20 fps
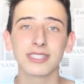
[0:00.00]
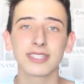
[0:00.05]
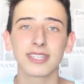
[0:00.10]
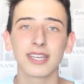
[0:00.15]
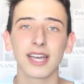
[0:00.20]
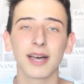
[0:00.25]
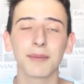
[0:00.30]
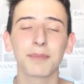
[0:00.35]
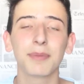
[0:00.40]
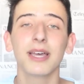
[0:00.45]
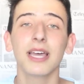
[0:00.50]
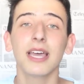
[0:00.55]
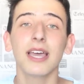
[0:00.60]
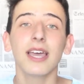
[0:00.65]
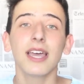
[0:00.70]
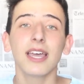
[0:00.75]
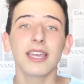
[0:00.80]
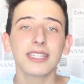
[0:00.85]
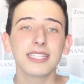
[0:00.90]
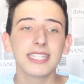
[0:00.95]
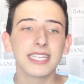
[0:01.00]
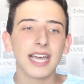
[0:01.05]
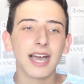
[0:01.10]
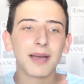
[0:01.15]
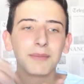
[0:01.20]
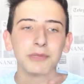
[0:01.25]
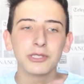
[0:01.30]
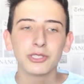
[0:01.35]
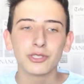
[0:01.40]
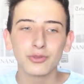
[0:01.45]
Es gab
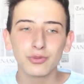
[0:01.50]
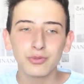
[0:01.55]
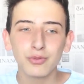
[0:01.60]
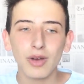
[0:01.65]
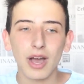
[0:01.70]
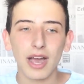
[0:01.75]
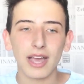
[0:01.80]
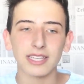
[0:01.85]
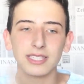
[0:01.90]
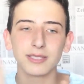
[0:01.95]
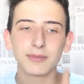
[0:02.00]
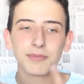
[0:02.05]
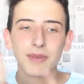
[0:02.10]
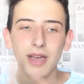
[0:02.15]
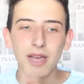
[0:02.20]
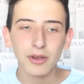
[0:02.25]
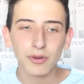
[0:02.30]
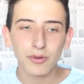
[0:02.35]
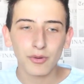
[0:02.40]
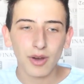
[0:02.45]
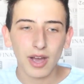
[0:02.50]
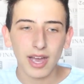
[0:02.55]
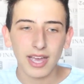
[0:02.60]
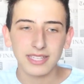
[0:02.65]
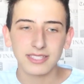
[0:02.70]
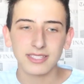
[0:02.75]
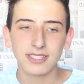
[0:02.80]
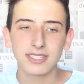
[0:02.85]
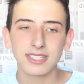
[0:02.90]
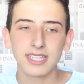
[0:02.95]
Tiramisu-Eis,
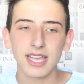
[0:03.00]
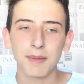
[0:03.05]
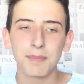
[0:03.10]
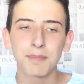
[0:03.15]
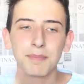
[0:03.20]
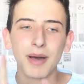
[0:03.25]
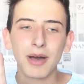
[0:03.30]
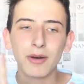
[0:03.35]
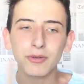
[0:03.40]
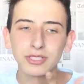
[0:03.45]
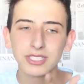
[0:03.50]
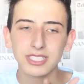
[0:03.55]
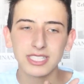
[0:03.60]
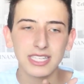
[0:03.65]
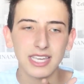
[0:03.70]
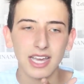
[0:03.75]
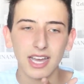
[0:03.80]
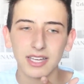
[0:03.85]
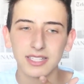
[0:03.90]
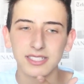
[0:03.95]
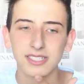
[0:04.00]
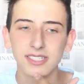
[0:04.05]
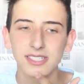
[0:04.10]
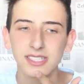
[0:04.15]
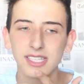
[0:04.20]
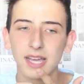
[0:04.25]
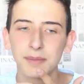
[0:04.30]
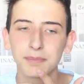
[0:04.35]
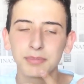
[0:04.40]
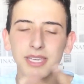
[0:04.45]
Mango-Eis, es gab Bounty-Eis,
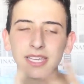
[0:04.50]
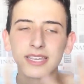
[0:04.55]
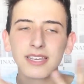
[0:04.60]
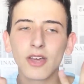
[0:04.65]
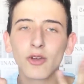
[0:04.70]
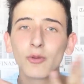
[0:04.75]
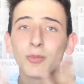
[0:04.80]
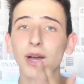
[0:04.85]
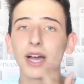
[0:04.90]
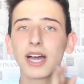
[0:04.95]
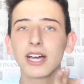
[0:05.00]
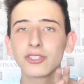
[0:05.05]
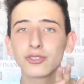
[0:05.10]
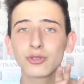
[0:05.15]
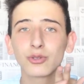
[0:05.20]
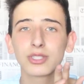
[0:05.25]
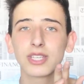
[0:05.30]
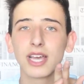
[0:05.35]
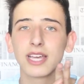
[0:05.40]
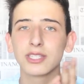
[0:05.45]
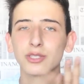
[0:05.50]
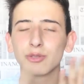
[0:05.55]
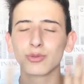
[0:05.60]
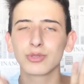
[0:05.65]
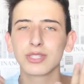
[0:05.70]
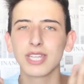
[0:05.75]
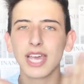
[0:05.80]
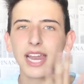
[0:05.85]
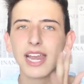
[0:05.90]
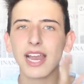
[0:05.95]
es gab Kinderüberraschungseis,
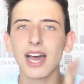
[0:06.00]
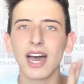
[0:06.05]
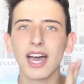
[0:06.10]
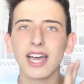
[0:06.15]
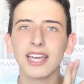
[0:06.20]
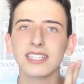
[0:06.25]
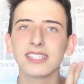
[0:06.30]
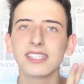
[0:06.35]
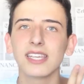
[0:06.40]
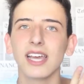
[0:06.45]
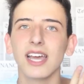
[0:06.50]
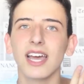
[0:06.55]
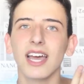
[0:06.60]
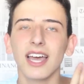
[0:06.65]
Nutella-Eis.